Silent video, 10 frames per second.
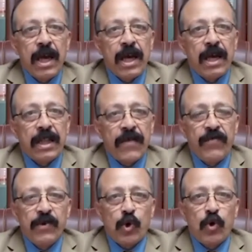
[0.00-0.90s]
آه،
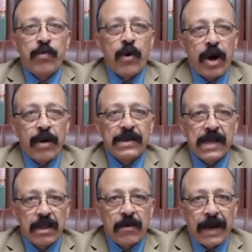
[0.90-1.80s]
تنفيذ حكم أو أمر
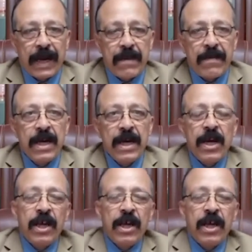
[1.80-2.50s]
صدر المحكمة